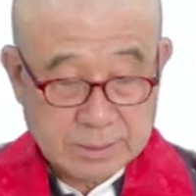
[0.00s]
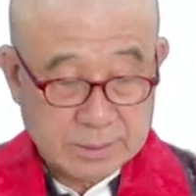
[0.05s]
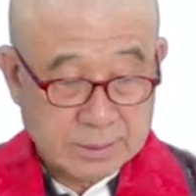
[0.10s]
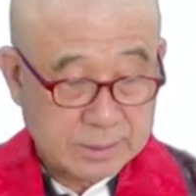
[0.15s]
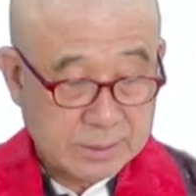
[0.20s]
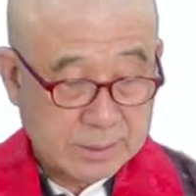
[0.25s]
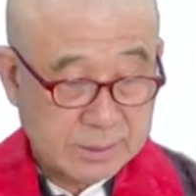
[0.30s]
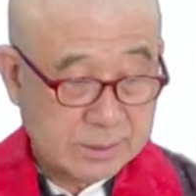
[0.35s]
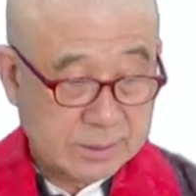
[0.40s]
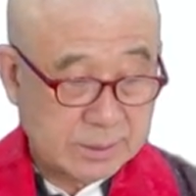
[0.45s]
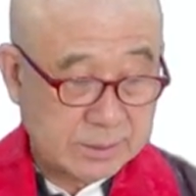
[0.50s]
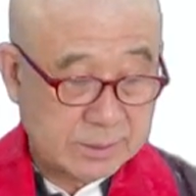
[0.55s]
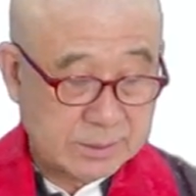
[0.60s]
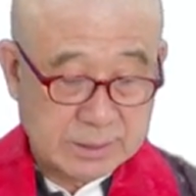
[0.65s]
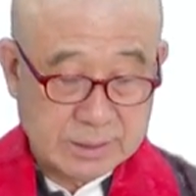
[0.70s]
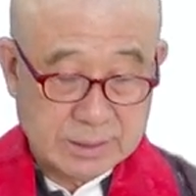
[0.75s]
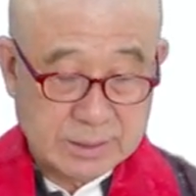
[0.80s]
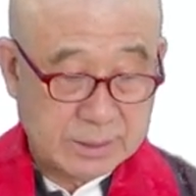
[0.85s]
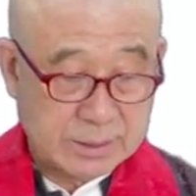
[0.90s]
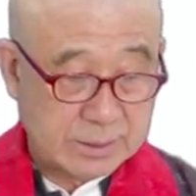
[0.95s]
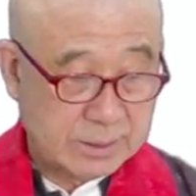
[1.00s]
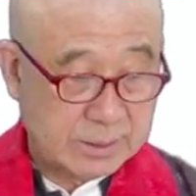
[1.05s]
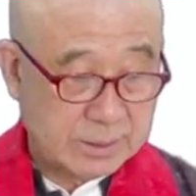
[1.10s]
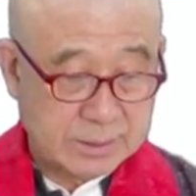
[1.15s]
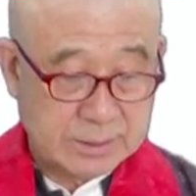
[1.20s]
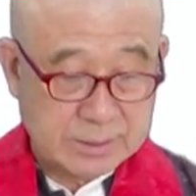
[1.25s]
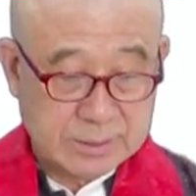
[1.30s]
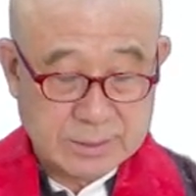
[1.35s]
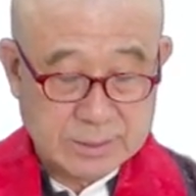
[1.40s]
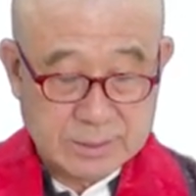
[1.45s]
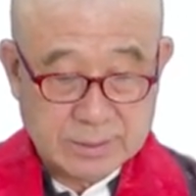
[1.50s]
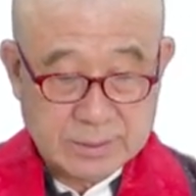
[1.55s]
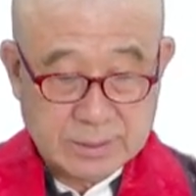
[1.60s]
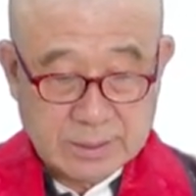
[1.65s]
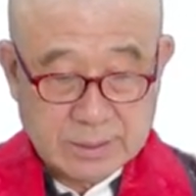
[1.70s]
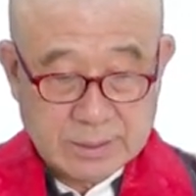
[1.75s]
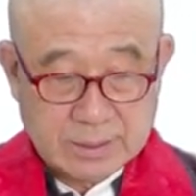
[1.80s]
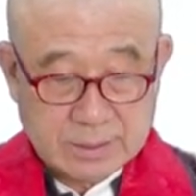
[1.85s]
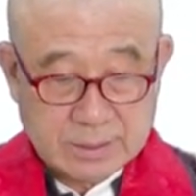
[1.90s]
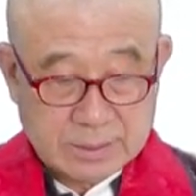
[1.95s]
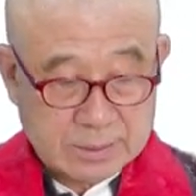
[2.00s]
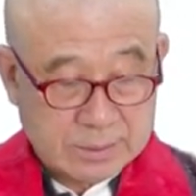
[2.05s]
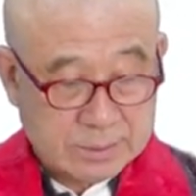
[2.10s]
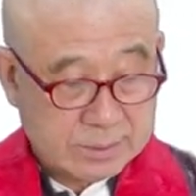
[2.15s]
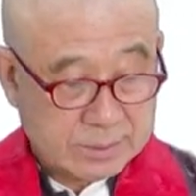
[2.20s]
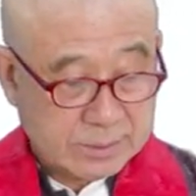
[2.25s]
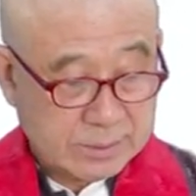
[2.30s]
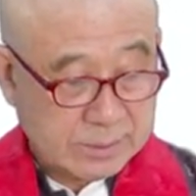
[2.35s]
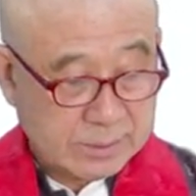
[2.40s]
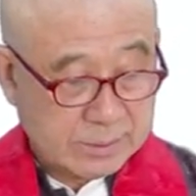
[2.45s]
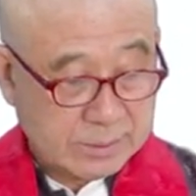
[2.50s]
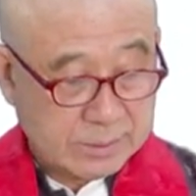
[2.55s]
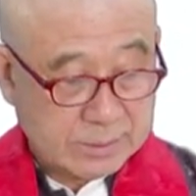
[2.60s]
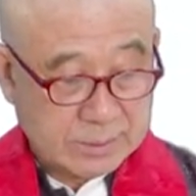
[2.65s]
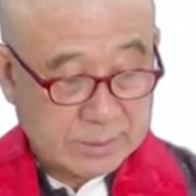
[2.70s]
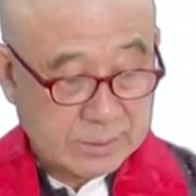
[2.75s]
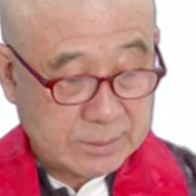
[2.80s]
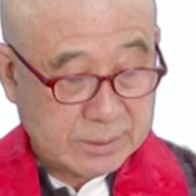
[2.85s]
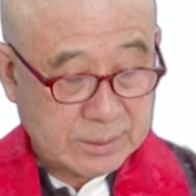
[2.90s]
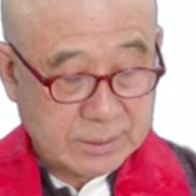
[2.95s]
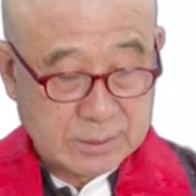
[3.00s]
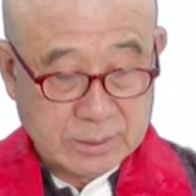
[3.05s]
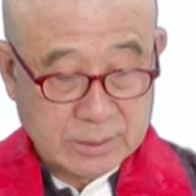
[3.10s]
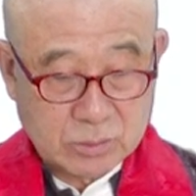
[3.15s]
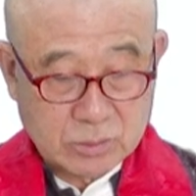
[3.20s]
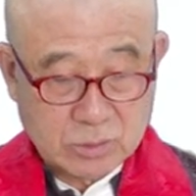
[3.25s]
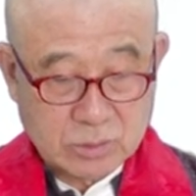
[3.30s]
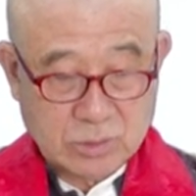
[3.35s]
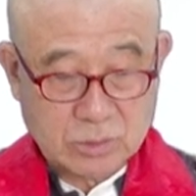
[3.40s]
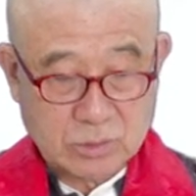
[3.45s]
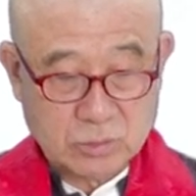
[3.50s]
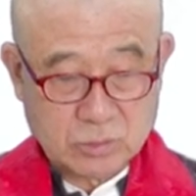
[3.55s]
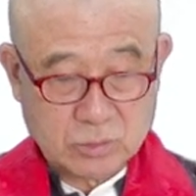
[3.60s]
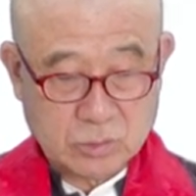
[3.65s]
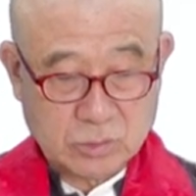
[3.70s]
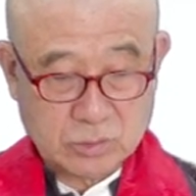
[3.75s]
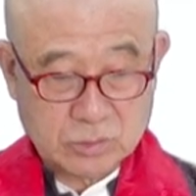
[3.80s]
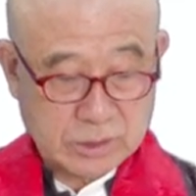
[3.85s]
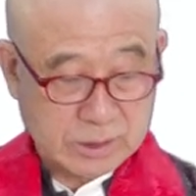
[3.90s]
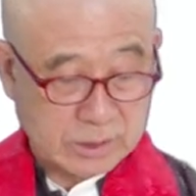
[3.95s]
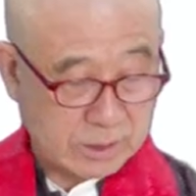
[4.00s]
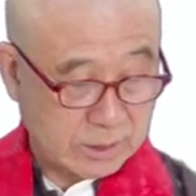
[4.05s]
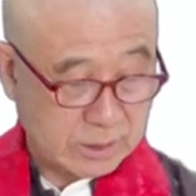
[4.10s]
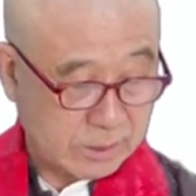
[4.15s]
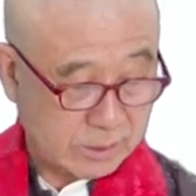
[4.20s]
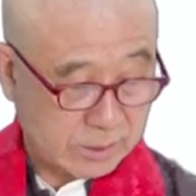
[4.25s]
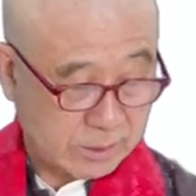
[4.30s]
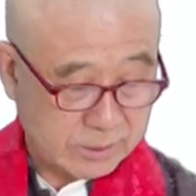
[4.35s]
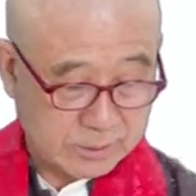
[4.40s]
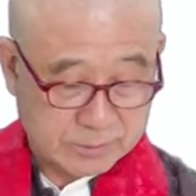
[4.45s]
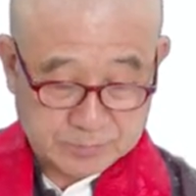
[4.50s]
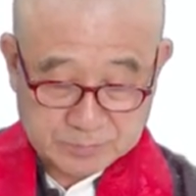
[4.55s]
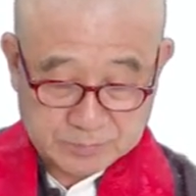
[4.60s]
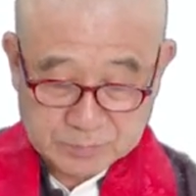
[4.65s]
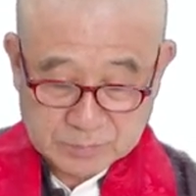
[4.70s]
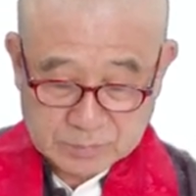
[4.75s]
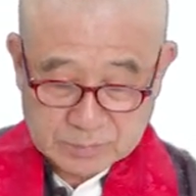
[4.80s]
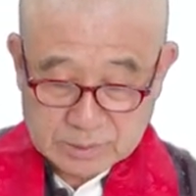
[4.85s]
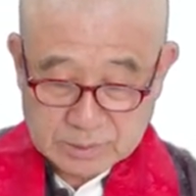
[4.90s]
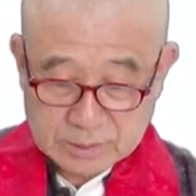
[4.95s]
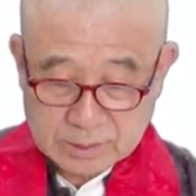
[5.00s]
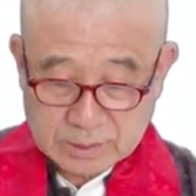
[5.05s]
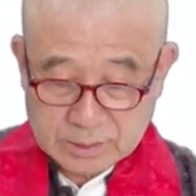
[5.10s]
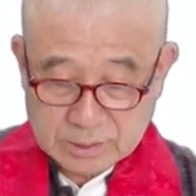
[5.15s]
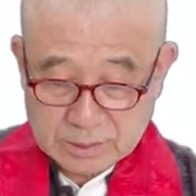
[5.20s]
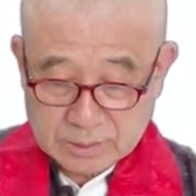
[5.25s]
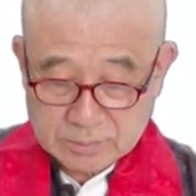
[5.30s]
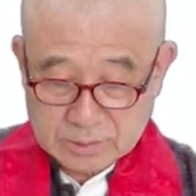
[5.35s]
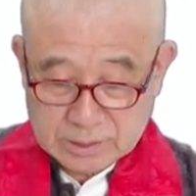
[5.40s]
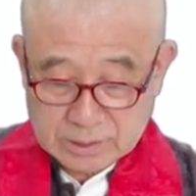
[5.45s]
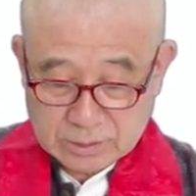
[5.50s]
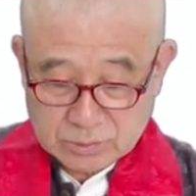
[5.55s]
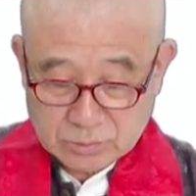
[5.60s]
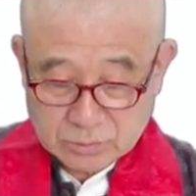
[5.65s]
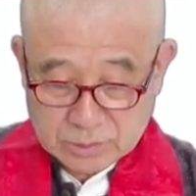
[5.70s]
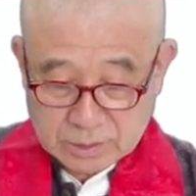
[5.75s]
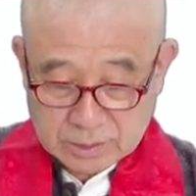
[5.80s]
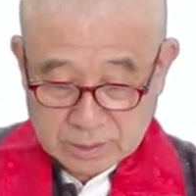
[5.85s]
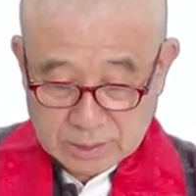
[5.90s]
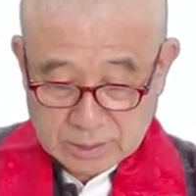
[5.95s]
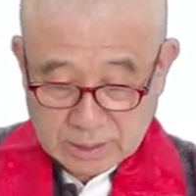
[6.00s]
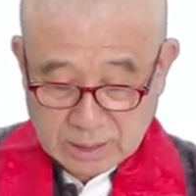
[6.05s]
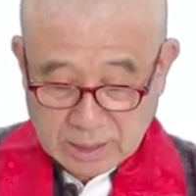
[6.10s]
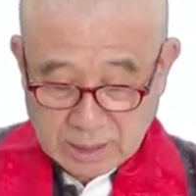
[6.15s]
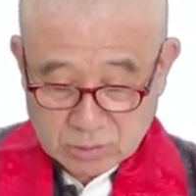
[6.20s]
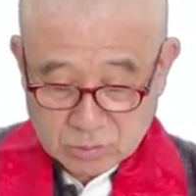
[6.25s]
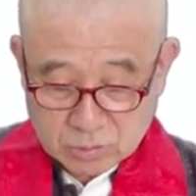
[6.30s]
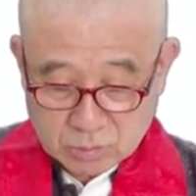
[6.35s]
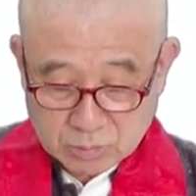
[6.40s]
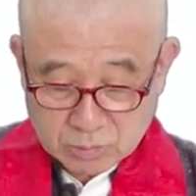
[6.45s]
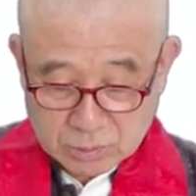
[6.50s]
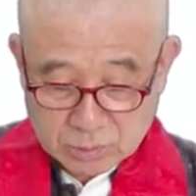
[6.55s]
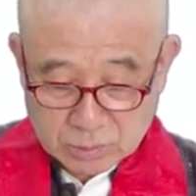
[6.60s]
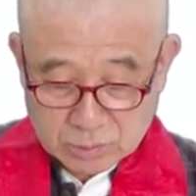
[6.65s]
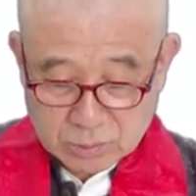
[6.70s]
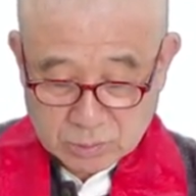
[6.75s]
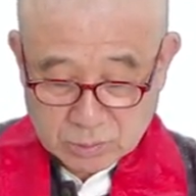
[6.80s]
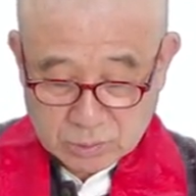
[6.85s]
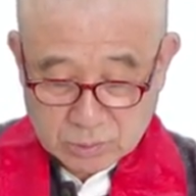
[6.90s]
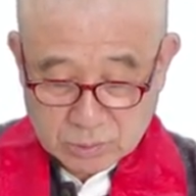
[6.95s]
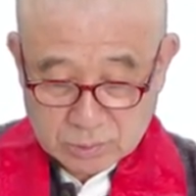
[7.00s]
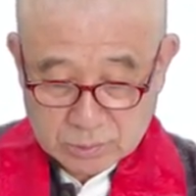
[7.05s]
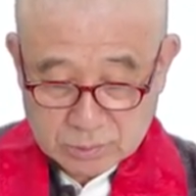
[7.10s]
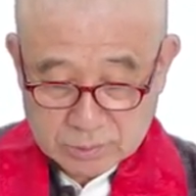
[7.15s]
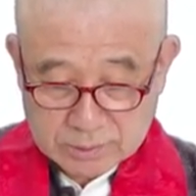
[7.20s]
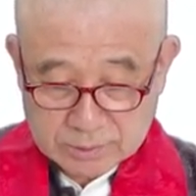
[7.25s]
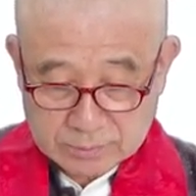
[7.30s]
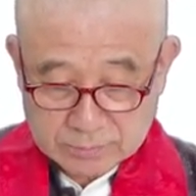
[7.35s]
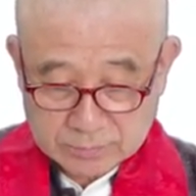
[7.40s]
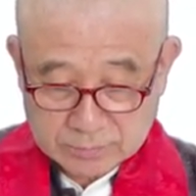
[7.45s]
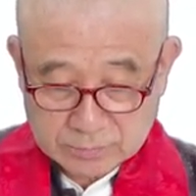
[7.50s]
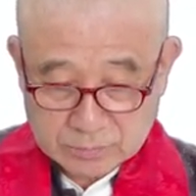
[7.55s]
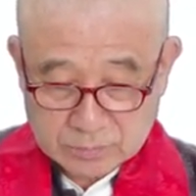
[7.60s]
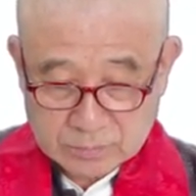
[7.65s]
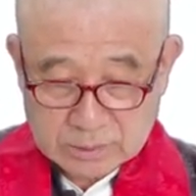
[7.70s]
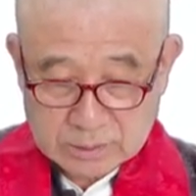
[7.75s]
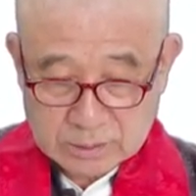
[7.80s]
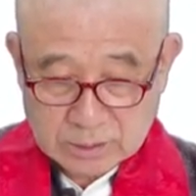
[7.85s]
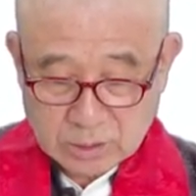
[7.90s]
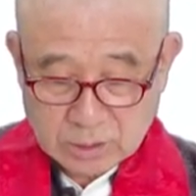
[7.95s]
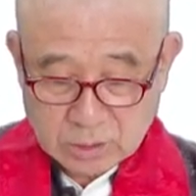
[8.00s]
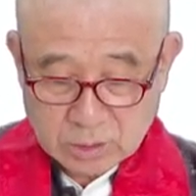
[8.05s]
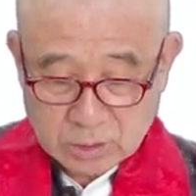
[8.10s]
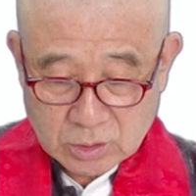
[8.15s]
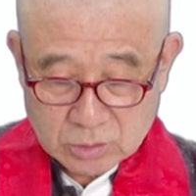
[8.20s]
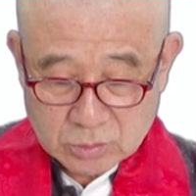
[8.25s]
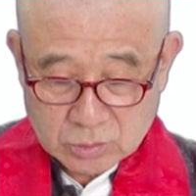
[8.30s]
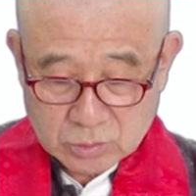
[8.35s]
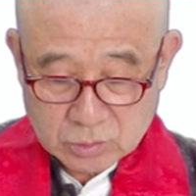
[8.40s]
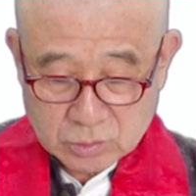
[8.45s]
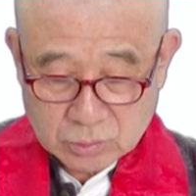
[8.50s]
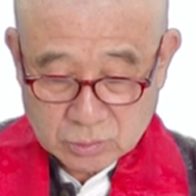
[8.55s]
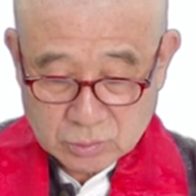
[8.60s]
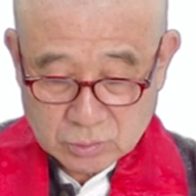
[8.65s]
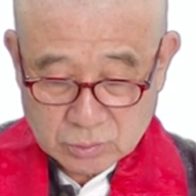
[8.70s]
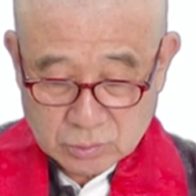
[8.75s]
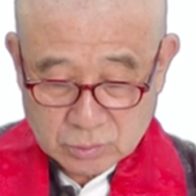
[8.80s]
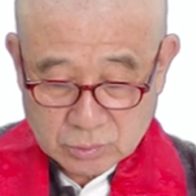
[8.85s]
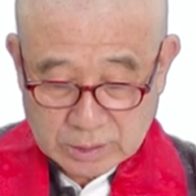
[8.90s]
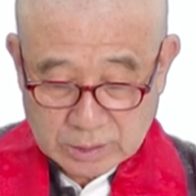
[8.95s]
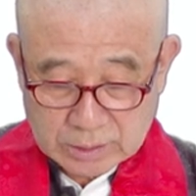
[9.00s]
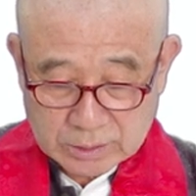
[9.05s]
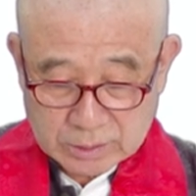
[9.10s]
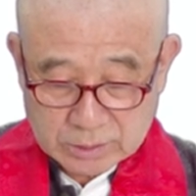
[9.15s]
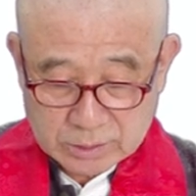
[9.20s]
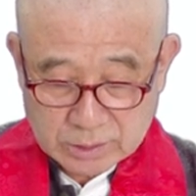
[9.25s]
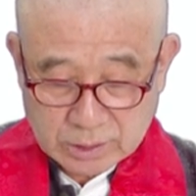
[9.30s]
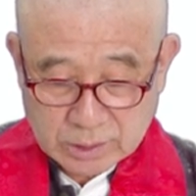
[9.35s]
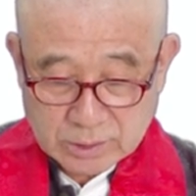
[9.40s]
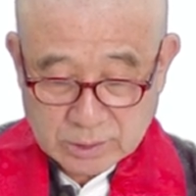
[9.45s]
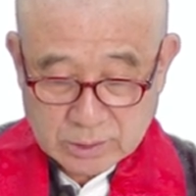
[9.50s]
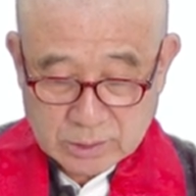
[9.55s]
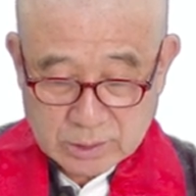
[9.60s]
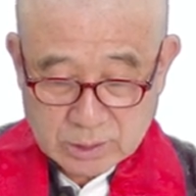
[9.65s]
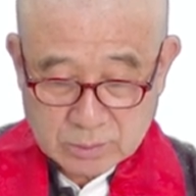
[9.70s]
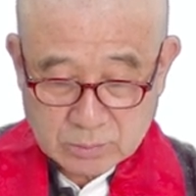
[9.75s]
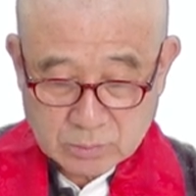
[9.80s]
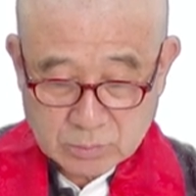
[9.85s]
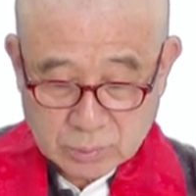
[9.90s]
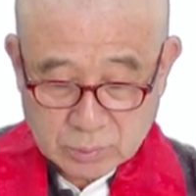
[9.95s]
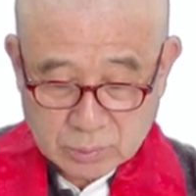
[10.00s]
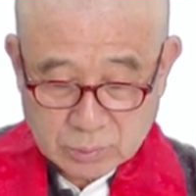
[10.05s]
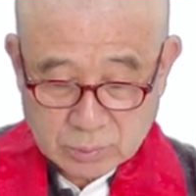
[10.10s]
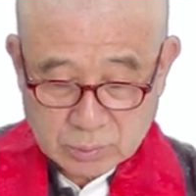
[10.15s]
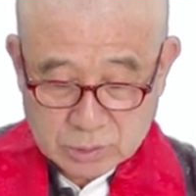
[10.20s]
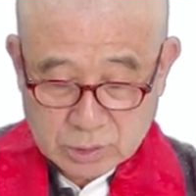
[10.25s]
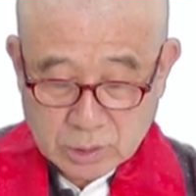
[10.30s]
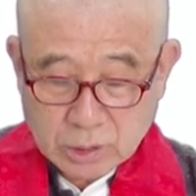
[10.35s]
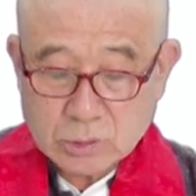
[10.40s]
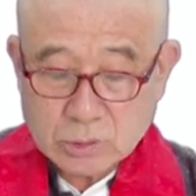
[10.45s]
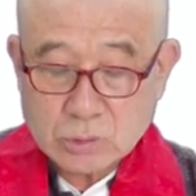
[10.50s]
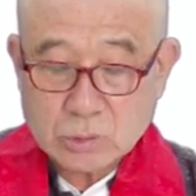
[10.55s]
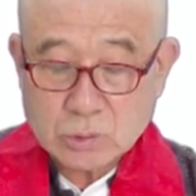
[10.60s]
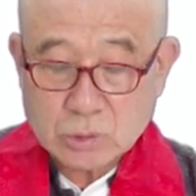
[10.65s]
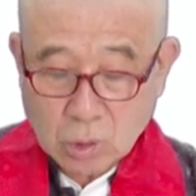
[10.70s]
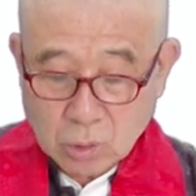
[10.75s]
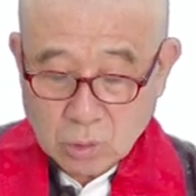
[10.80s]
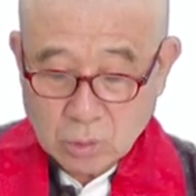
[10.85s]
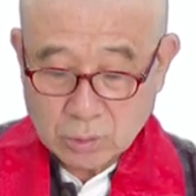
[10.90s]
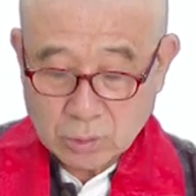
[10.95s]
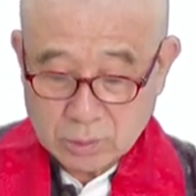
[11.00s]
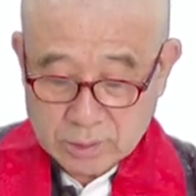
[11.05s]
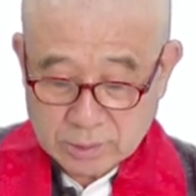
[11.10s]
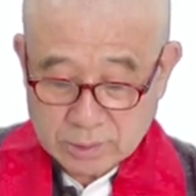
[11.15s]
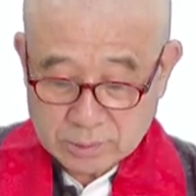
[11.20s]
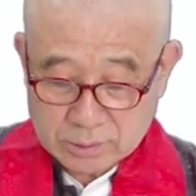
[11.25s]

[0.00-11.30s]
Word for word: 그래서 이제 그 이걸 또 육조 스님께서는 지금 이제 우리 한국 불교는 중국의 그 선정불 선종 예?